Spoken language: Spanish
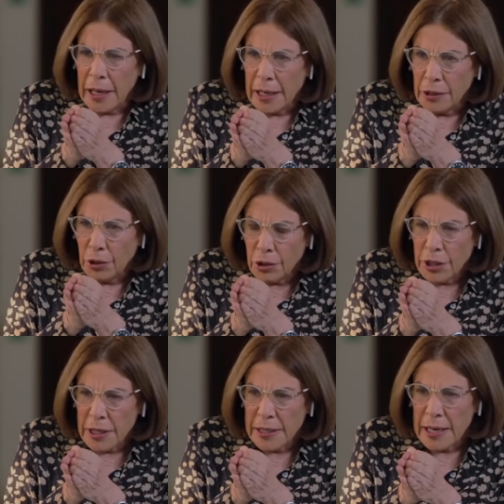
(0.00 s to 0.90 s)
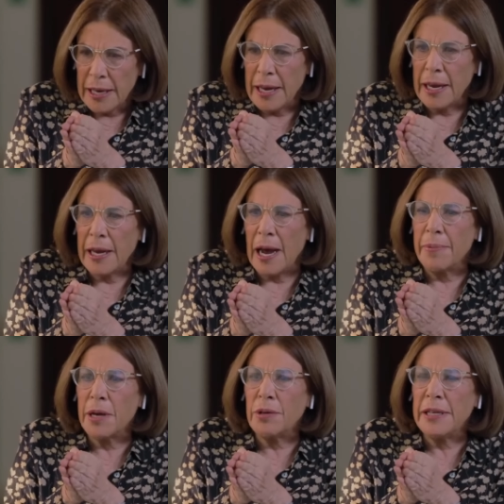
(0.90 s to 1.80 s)
Entonces, eh,
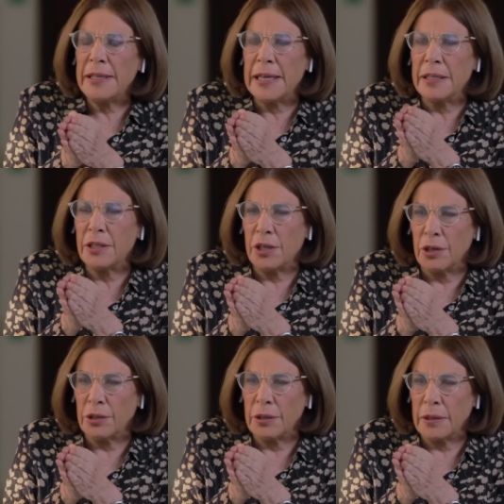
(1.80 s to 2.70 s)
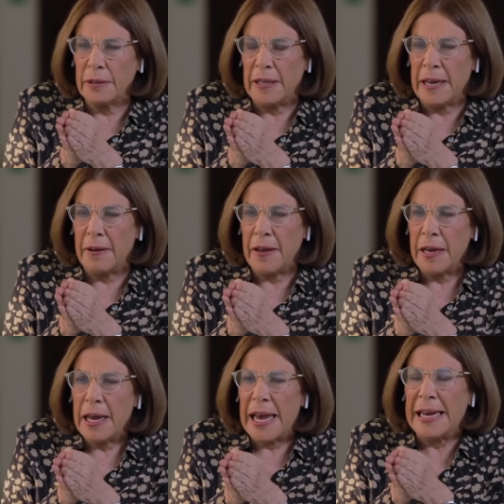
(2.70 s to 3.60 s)
había una intención
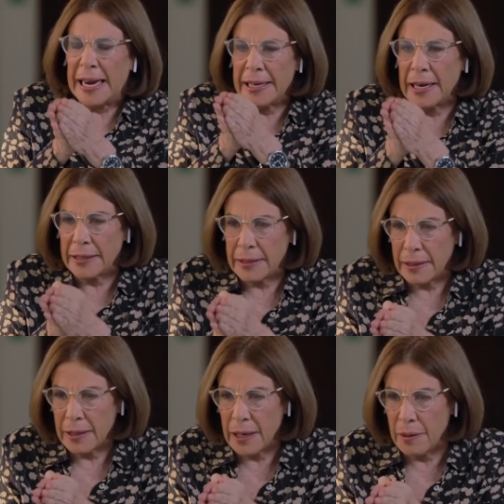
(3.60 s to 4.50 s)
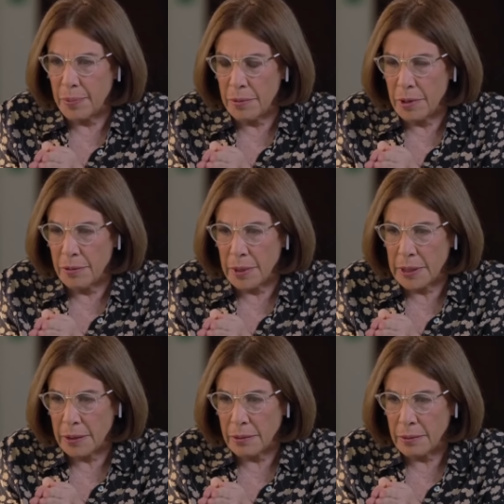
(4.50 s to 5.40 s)
de engañar al pueblo de México